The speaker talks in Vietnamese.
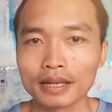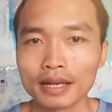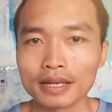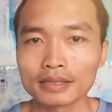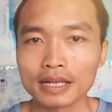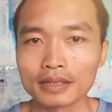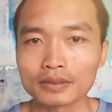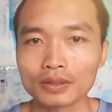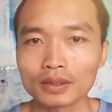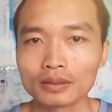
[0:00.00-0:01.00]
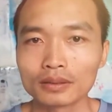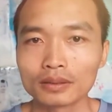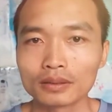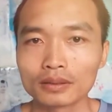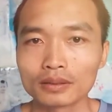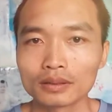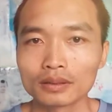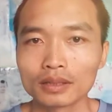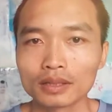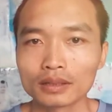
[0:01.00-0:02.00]
để sản xuất
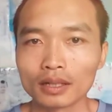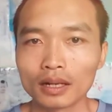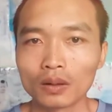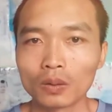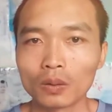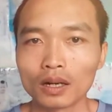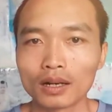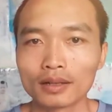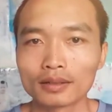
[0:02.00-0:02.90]
tơ lụa.